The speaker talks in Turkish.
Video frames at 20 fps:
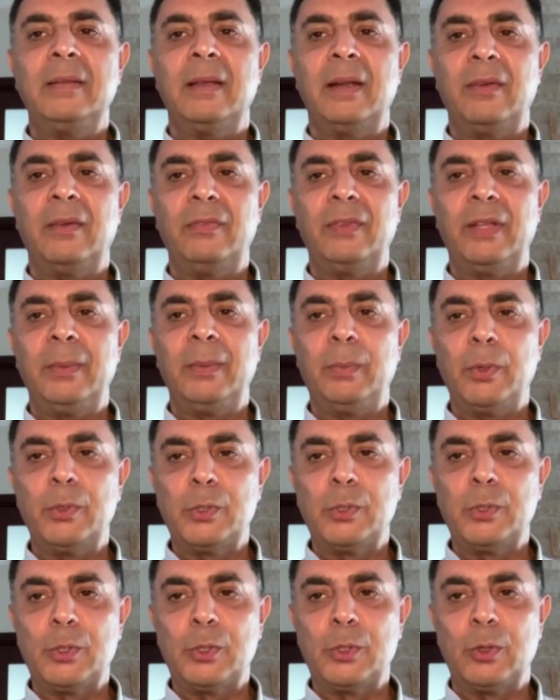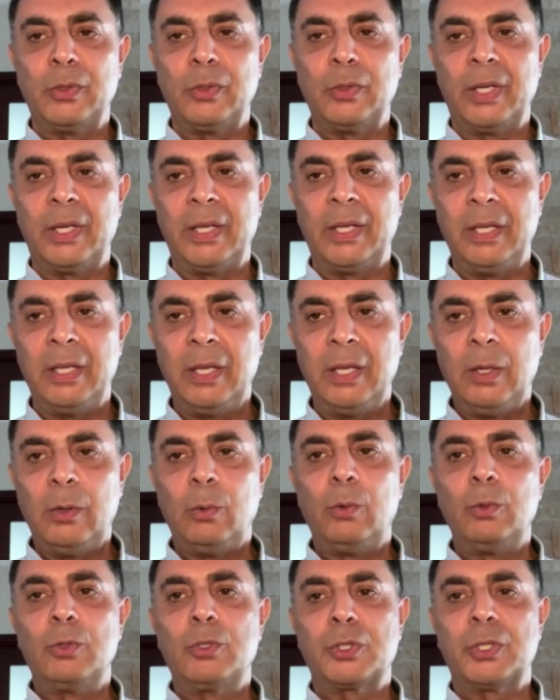tarafların pozisyonları
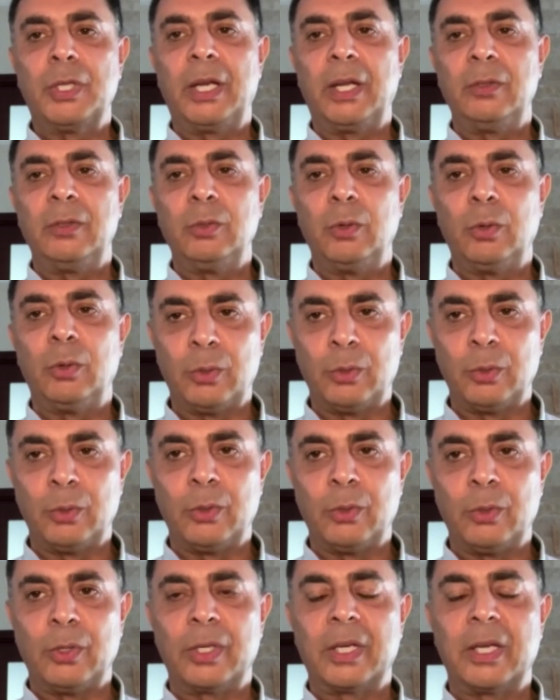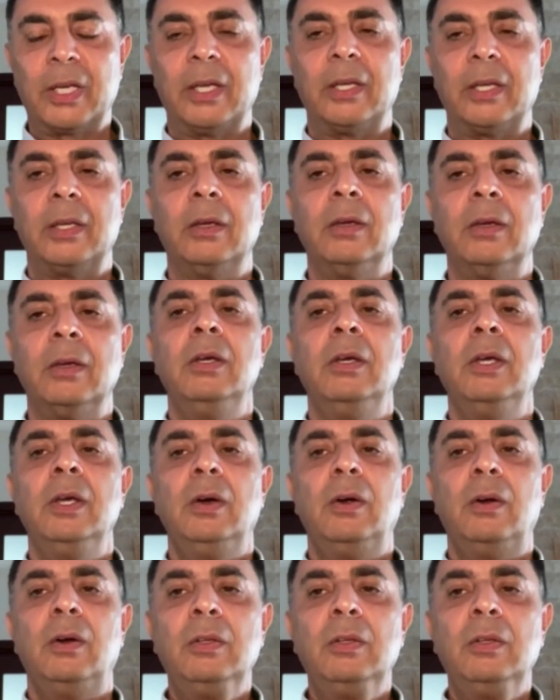uçlara doğru kayıyor.